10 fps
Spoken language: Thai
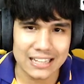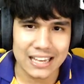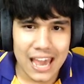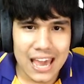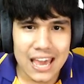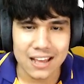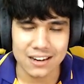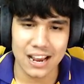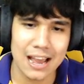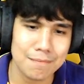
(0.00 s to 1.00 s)
ดแค่
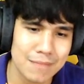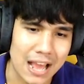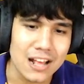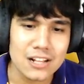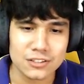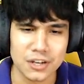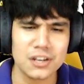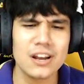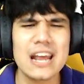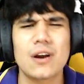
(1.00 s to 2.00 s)
นะครับแมตอน
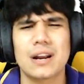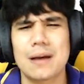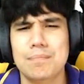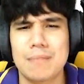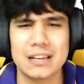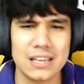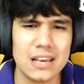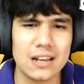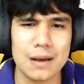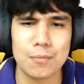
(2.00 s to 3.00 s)
นี้ก็แน่นอนครับมัง
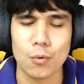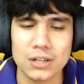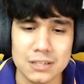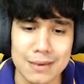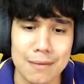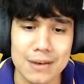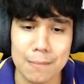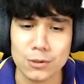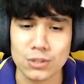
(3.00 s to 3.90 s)
กี้นะครับผม ก็ TPM นำมา